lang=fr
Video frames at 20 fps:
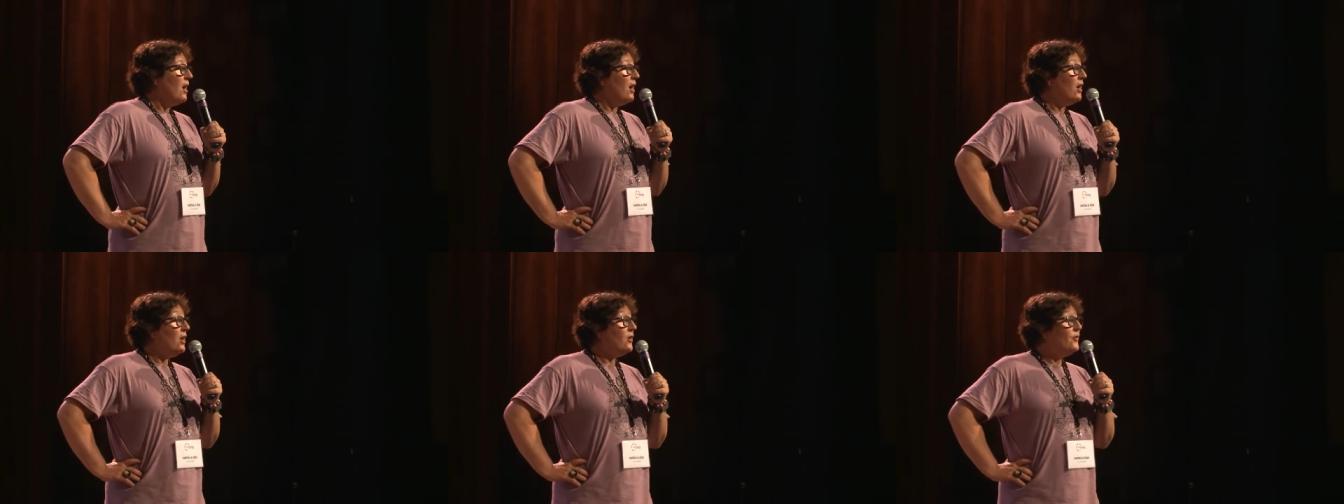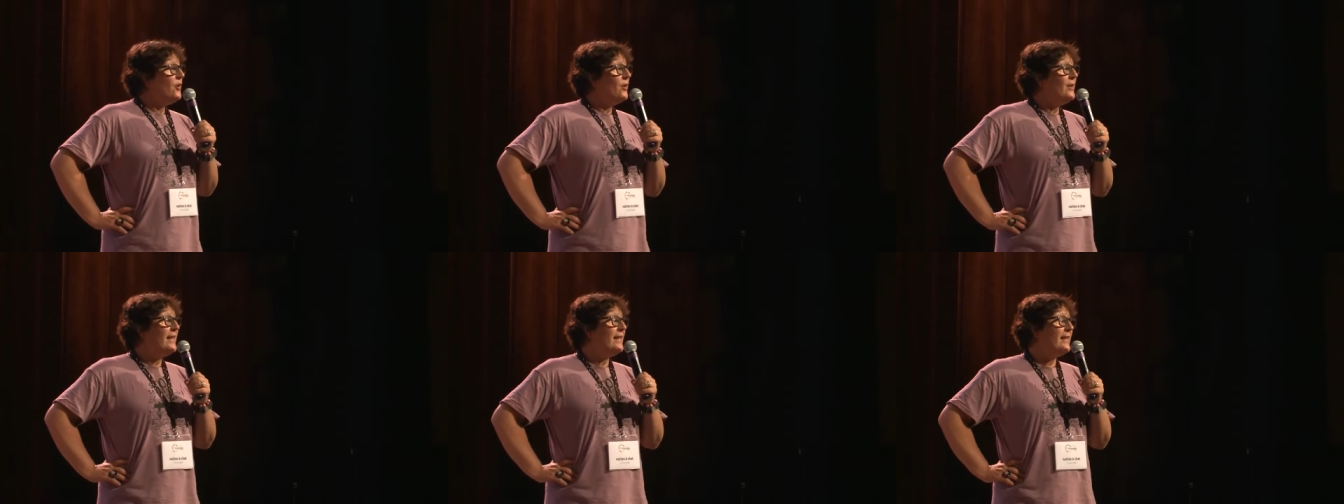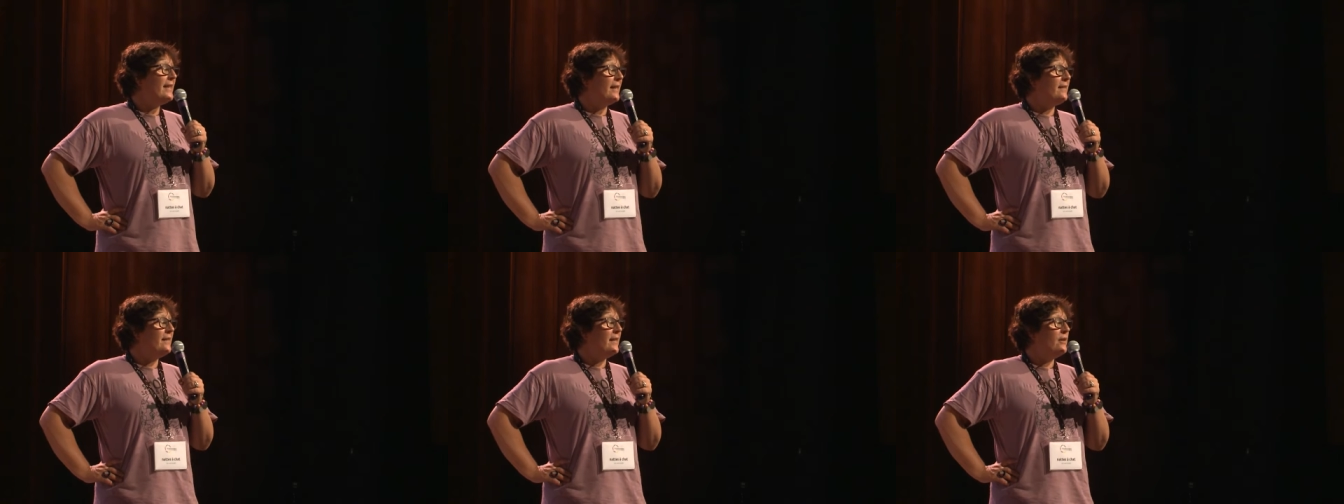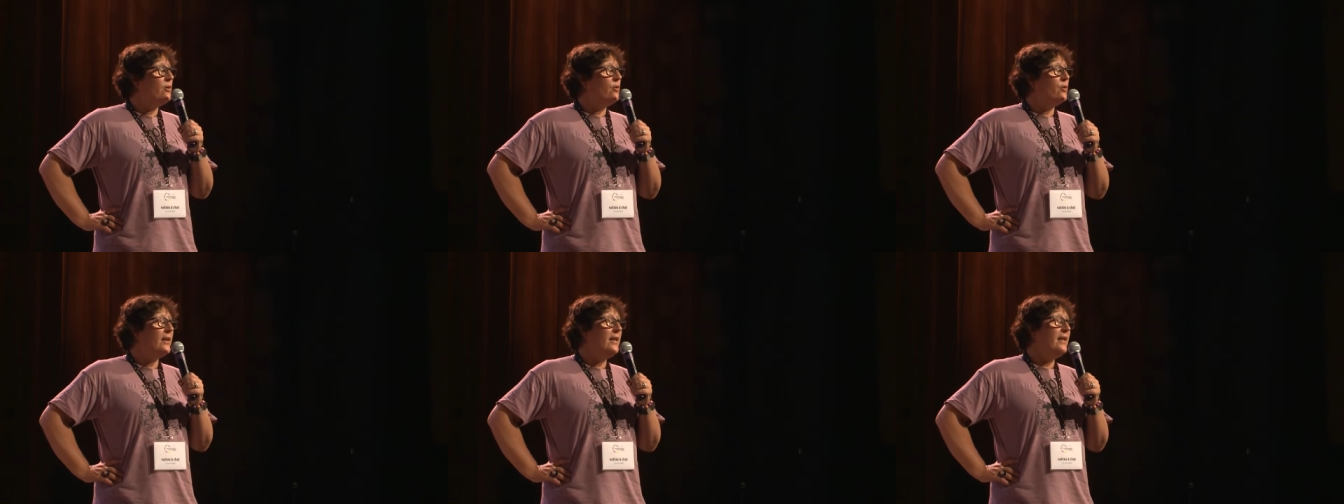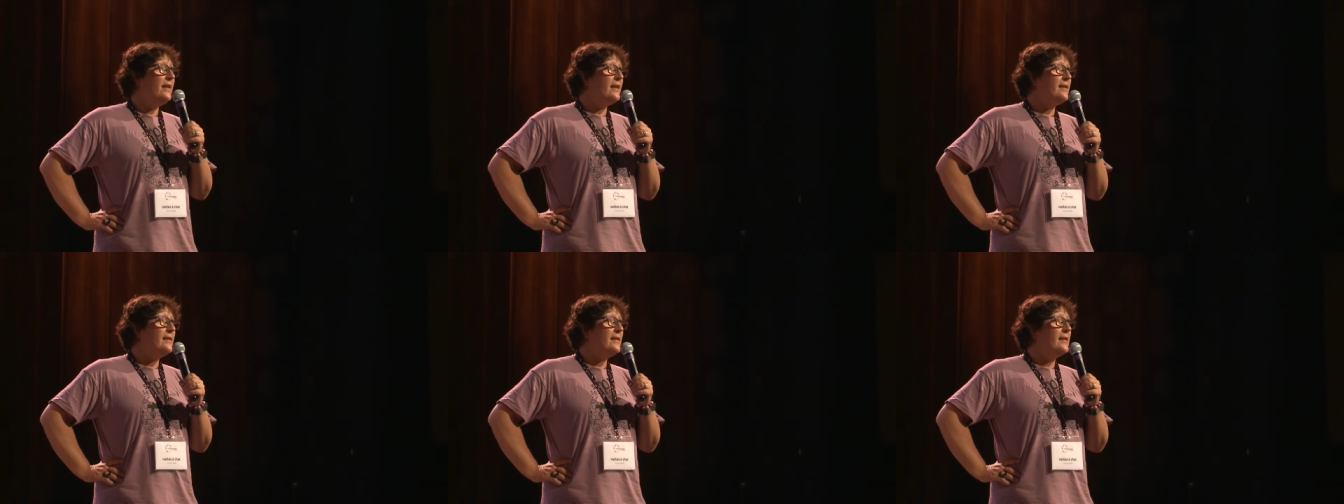Or, dans les
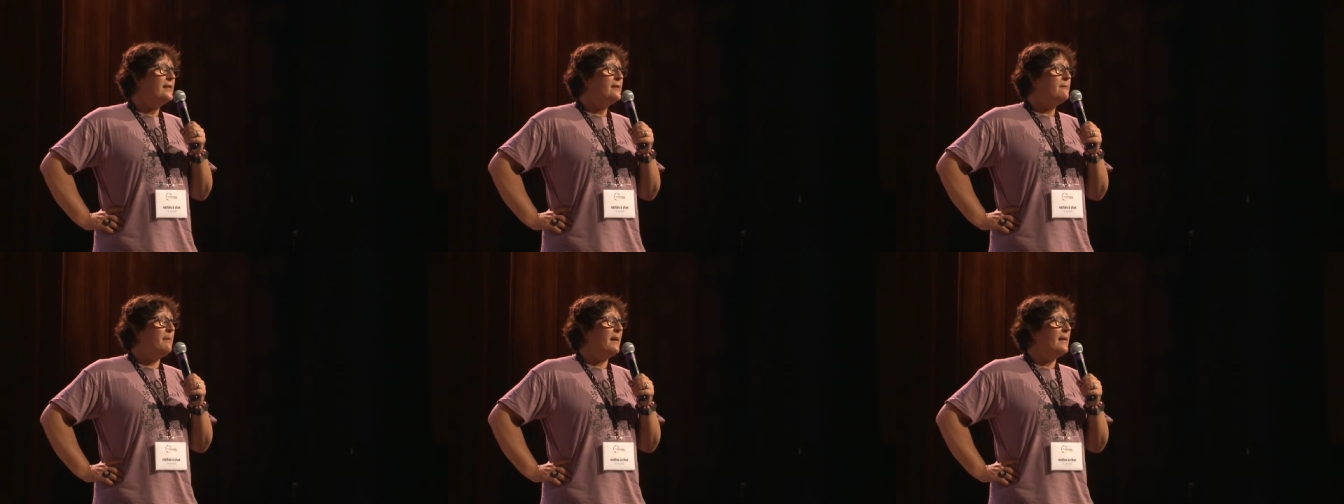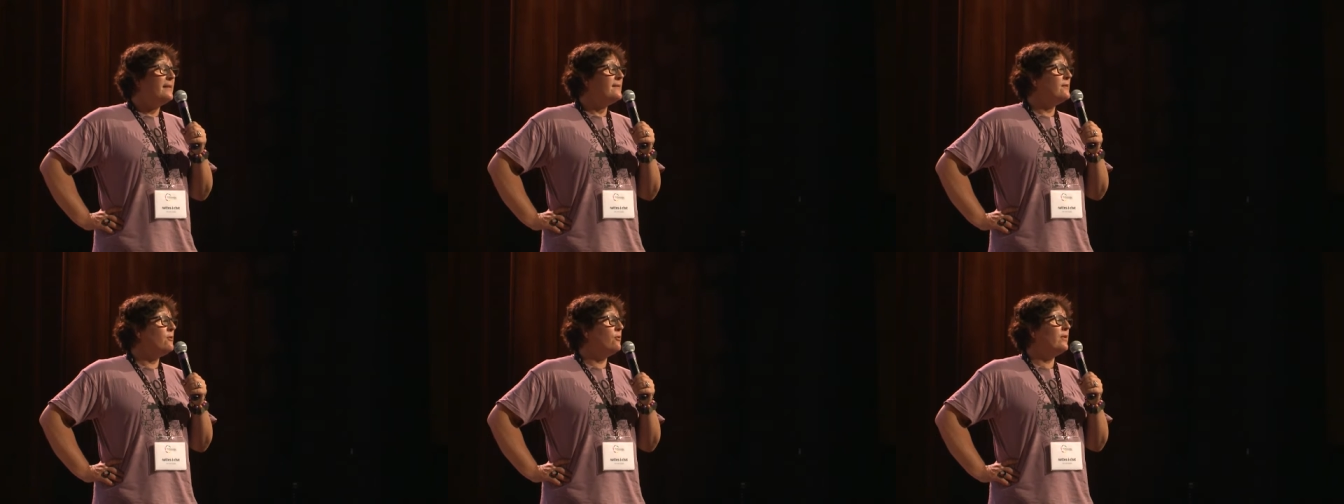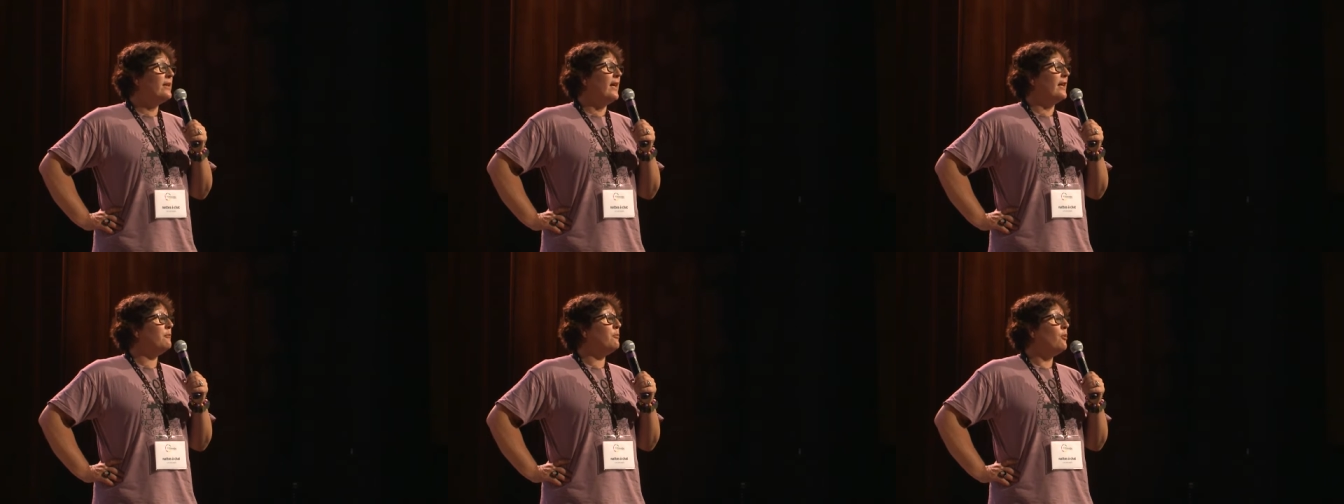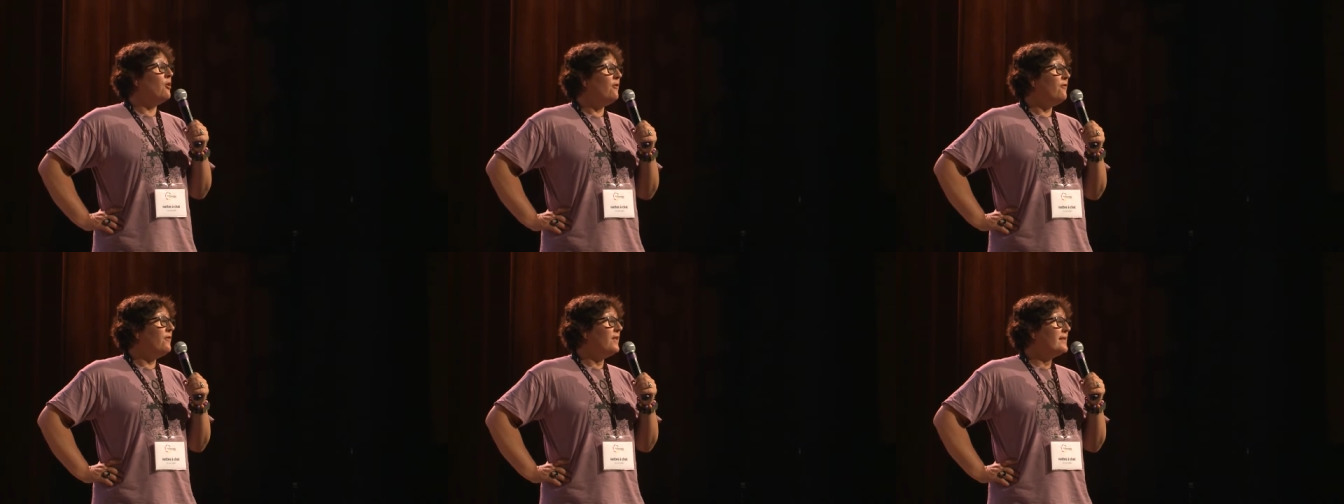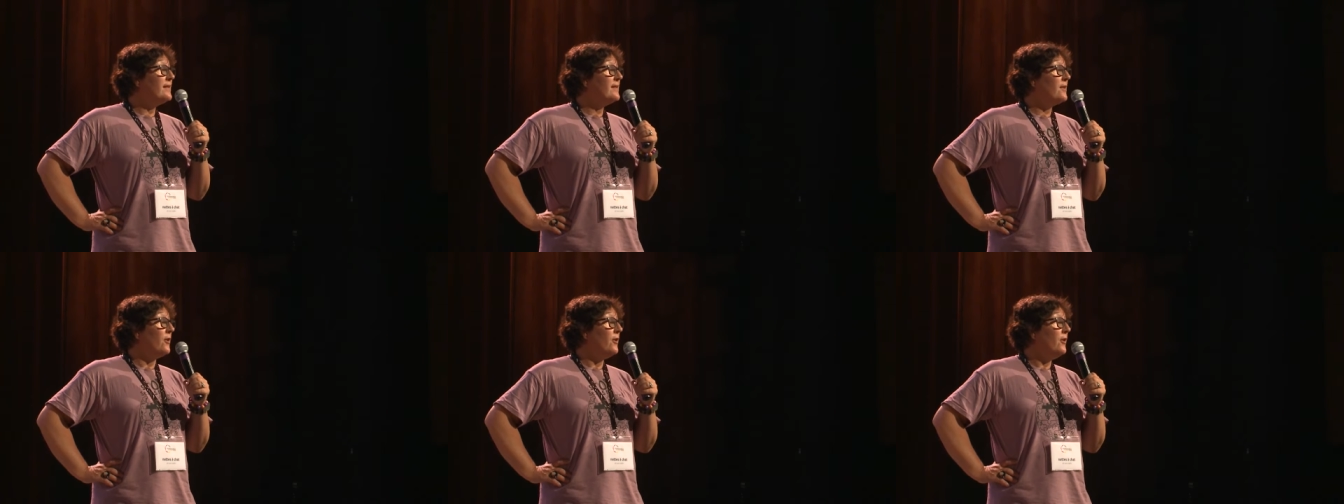catégories, qu'est-ce qui se passe si on regarde
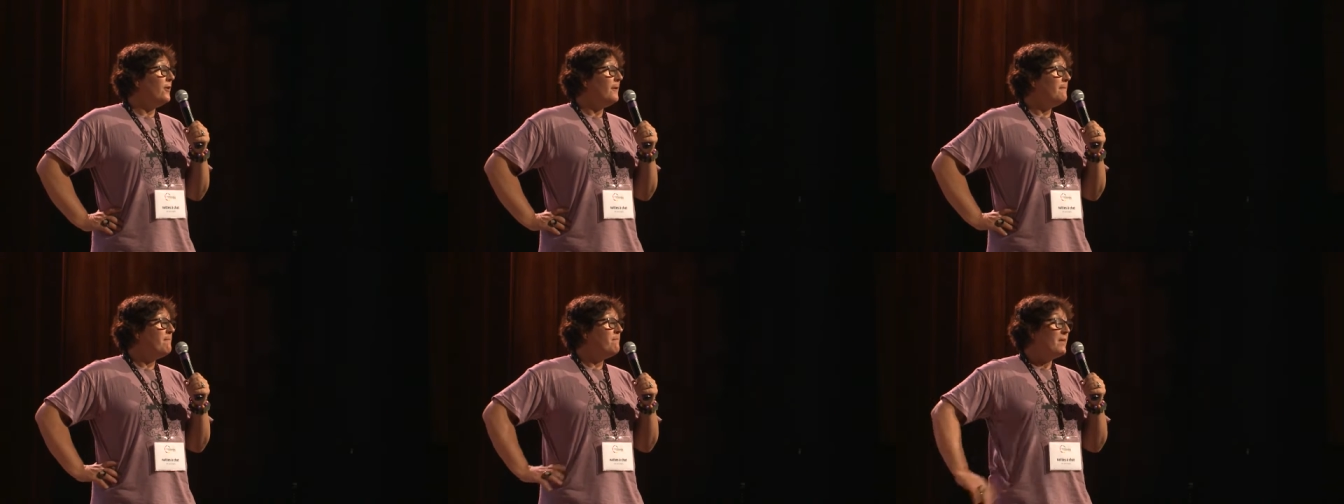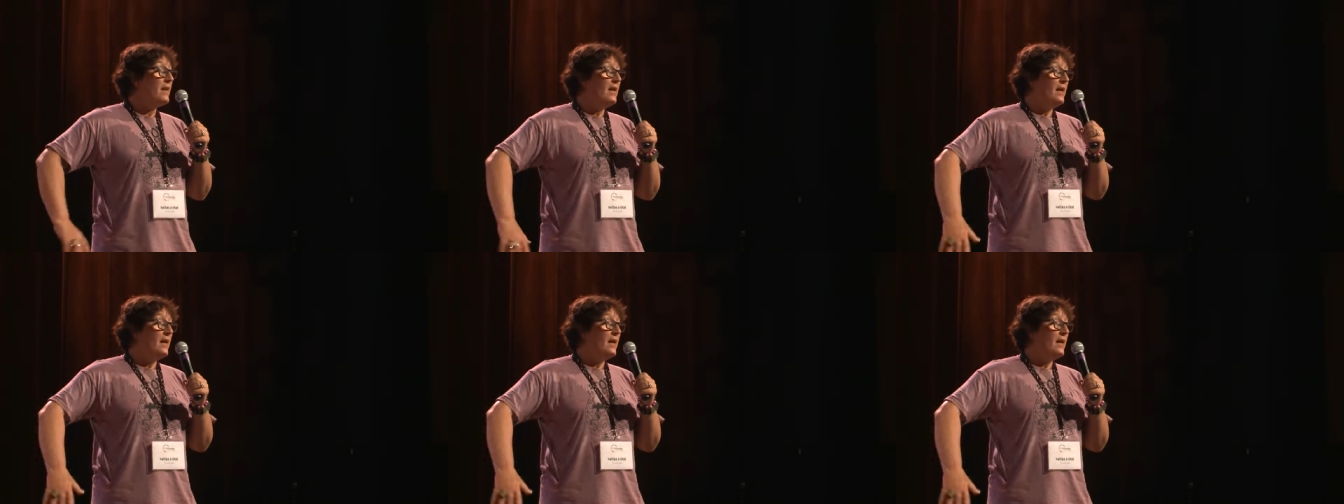professeur